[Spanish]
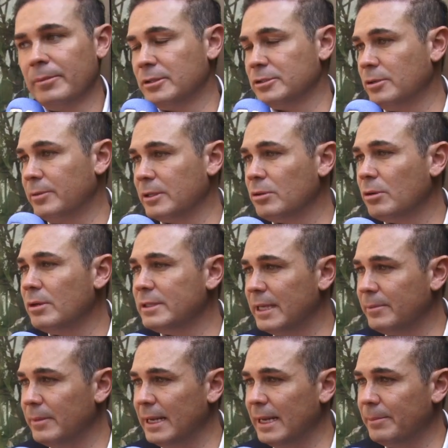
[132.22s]
pero sobre todo el
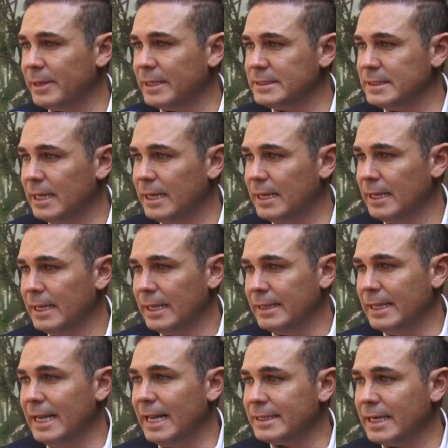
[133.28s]
tema de la presa
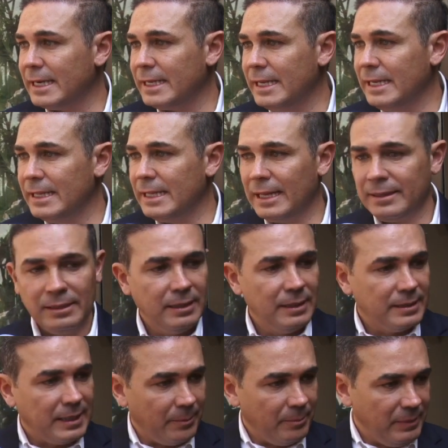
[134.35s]
de la tranquilidad,
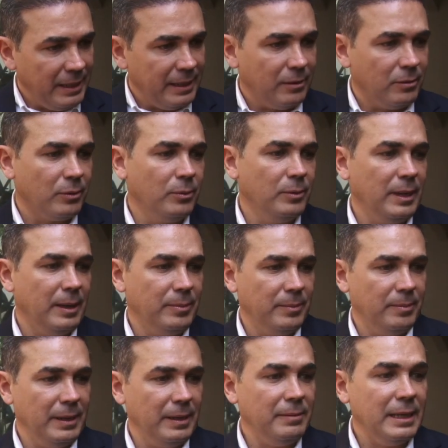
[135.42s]
también con un app
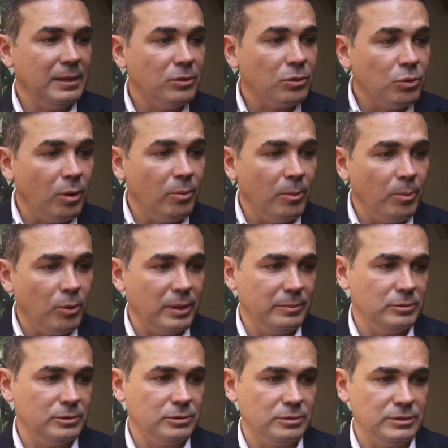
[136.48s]
viendo cómo
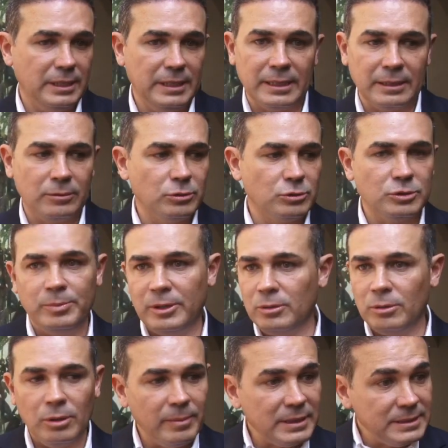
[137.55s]
podemos conseguir recursos.
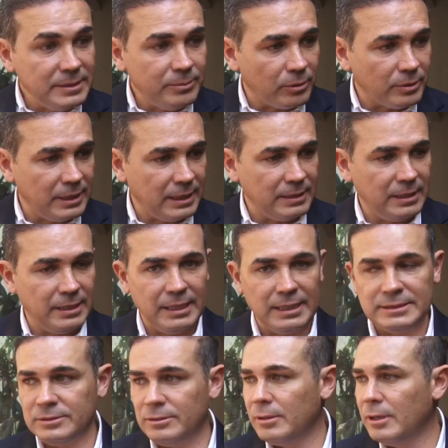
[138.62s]
Pero lo más importante de
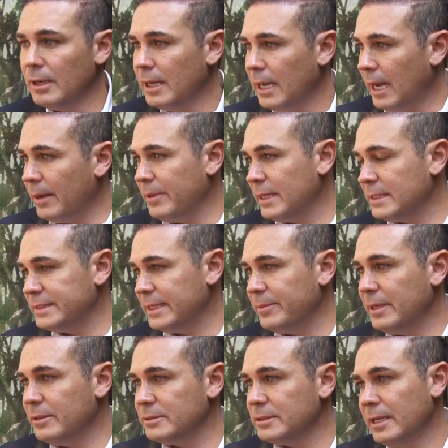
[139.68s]
esto, amigas y
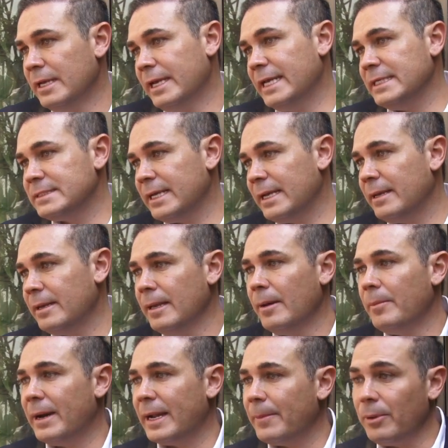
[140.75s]
amigos, es que
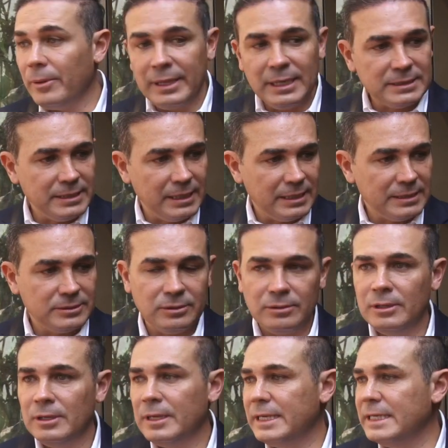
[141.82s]
para poder hacer
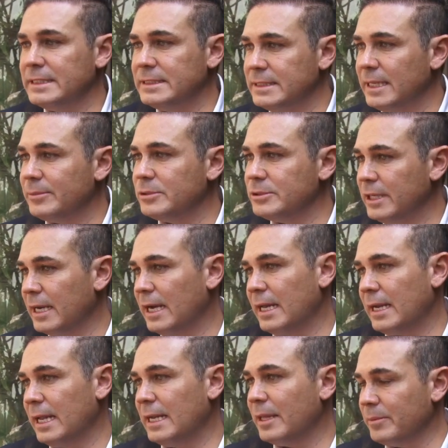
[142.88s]
esto necesitamos
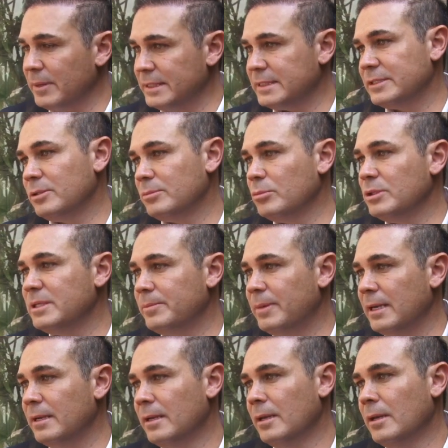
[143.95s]
llegar a la administración
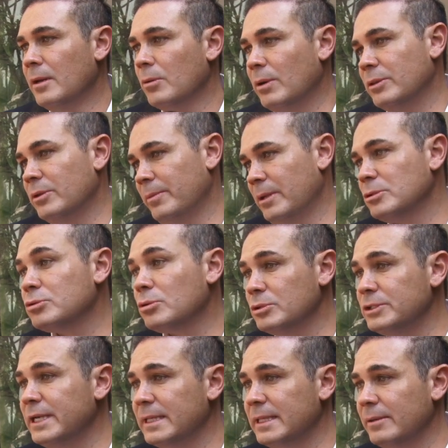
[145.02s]
municipal cuando menos
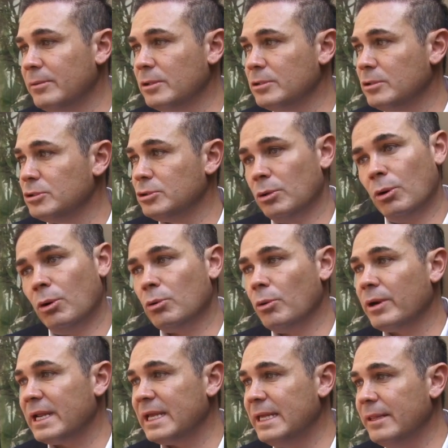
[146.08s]
con siete votos o
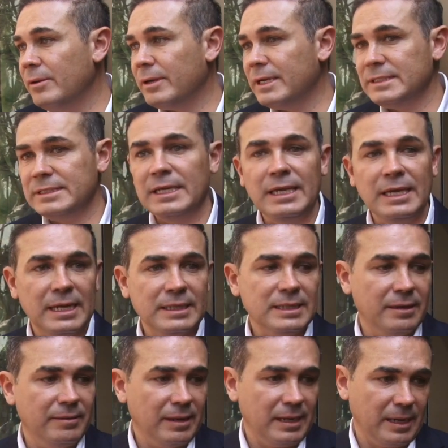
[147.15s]
con regidores que quieran
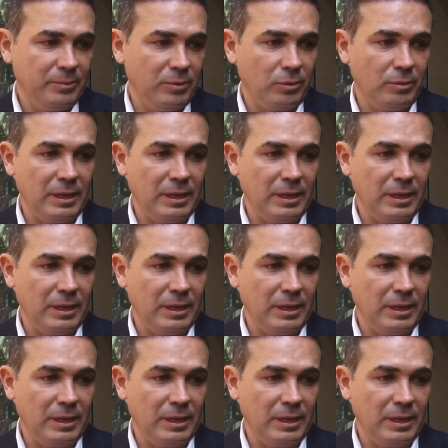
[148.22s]
trabajar por